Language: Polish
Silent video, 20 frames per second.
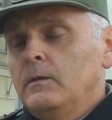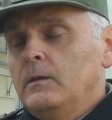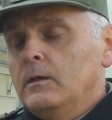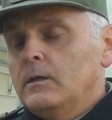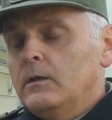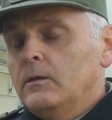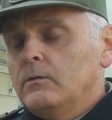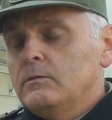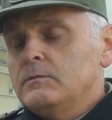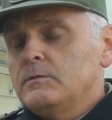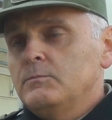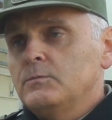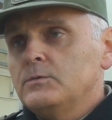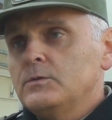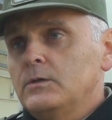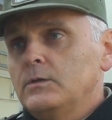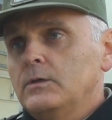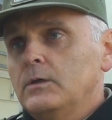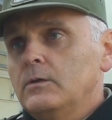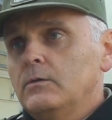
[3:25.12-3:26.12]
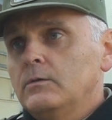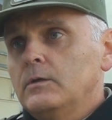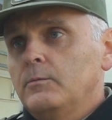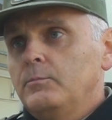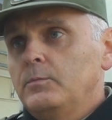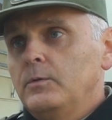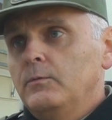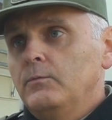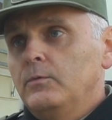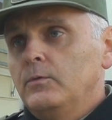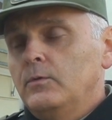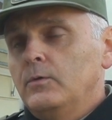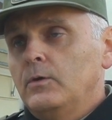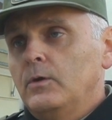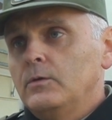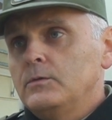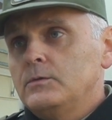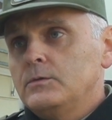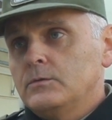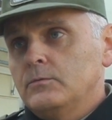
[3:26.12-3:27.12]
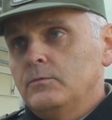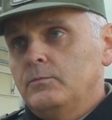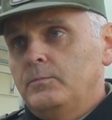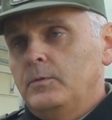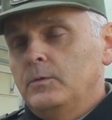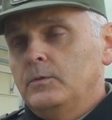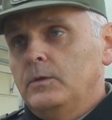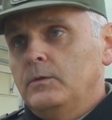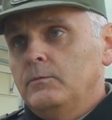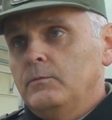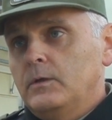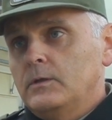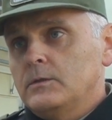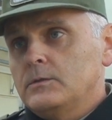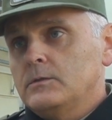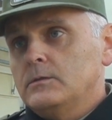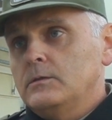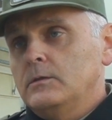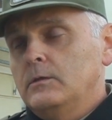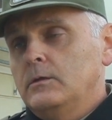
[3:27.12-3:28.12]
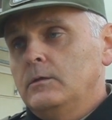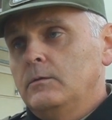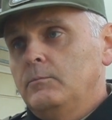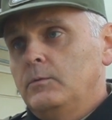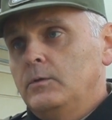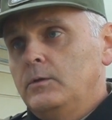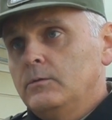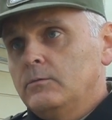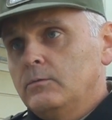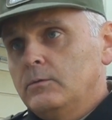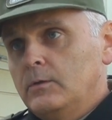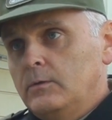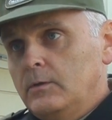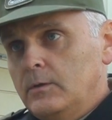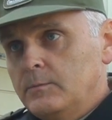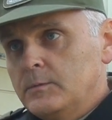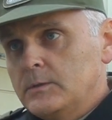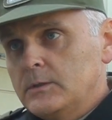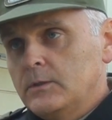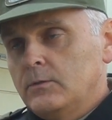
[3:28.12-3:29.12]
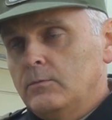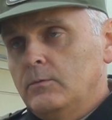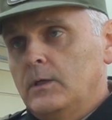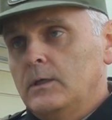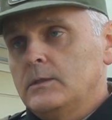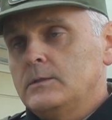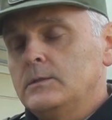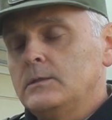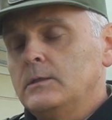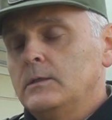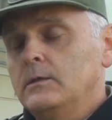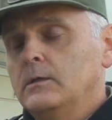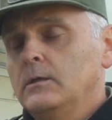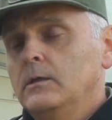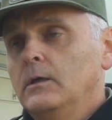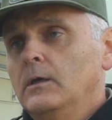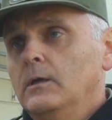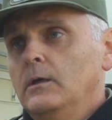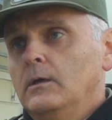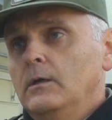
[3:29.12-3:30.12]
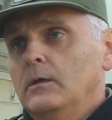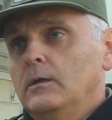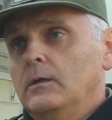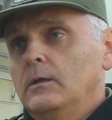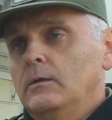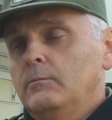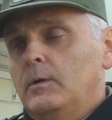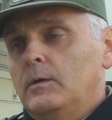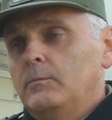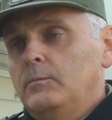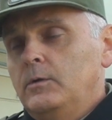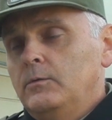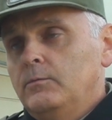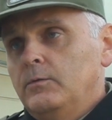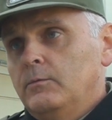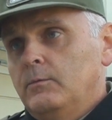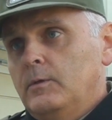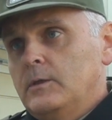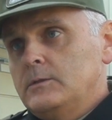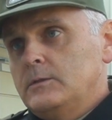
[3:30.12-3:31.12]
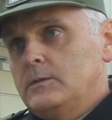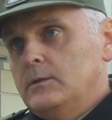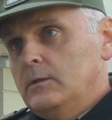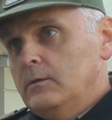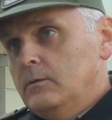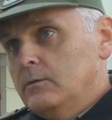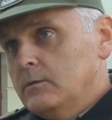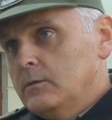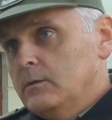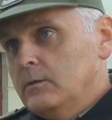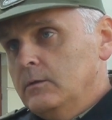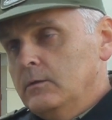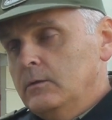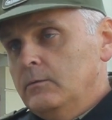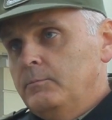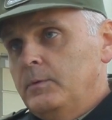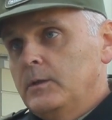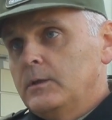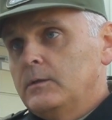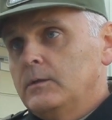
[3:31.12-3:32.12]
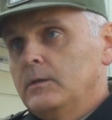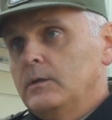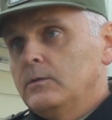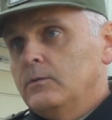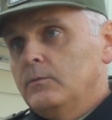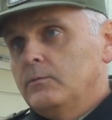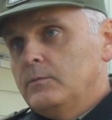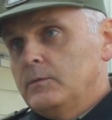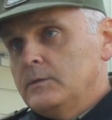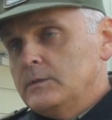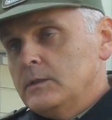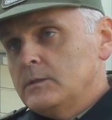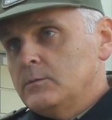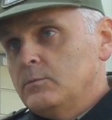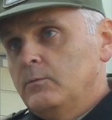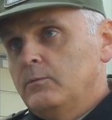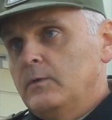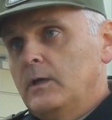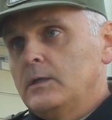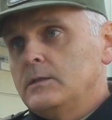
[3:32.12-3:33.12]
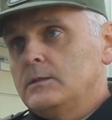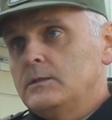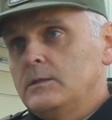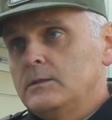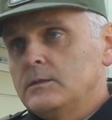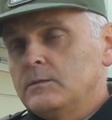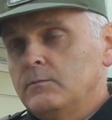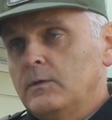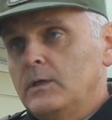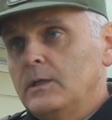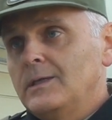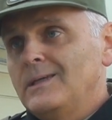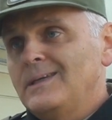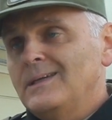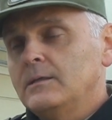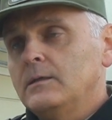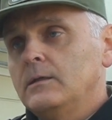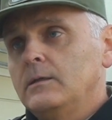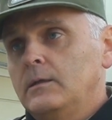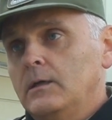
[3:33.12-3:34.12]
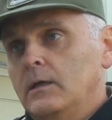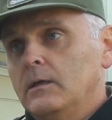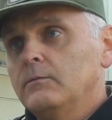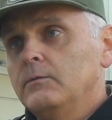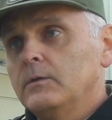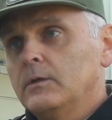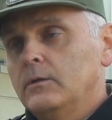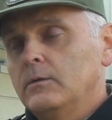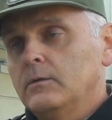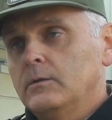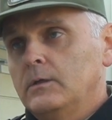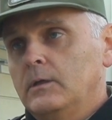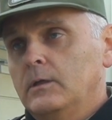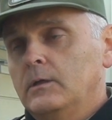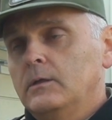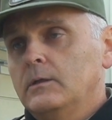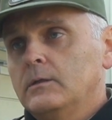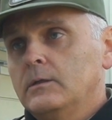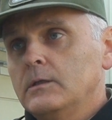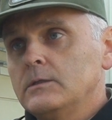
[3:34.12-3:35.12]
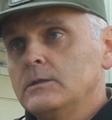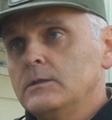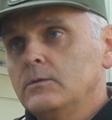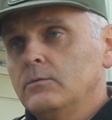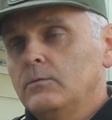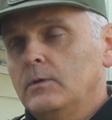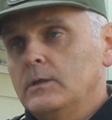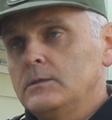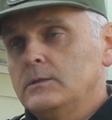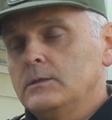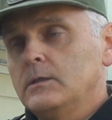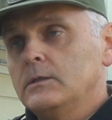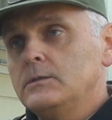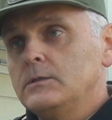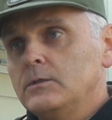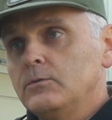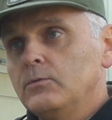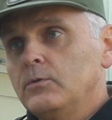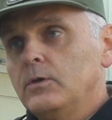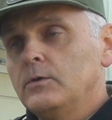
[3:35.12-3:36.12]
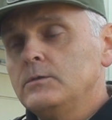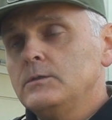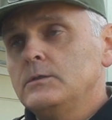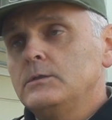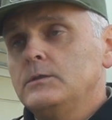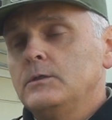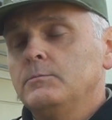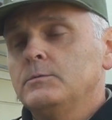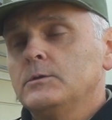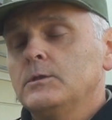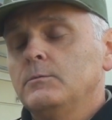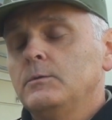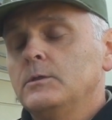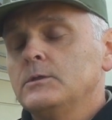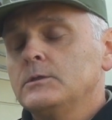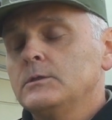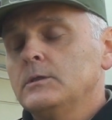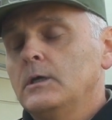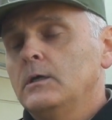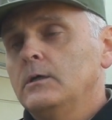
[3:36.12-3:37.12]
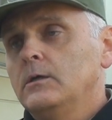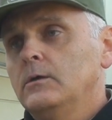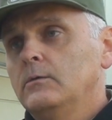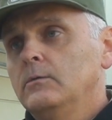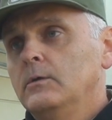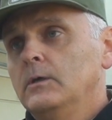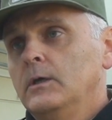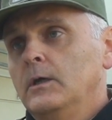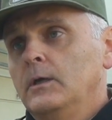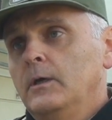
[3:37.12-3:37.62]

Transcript: jakiegoś wzmożonego napływu uchodźców, ponieważ monitorujemy sytuację. E, mamy informacje od e, partnerów ze Słowacji, z Węgier, jak wygląda ta sytuacja, gdzie uchodźcy się przemieszczają.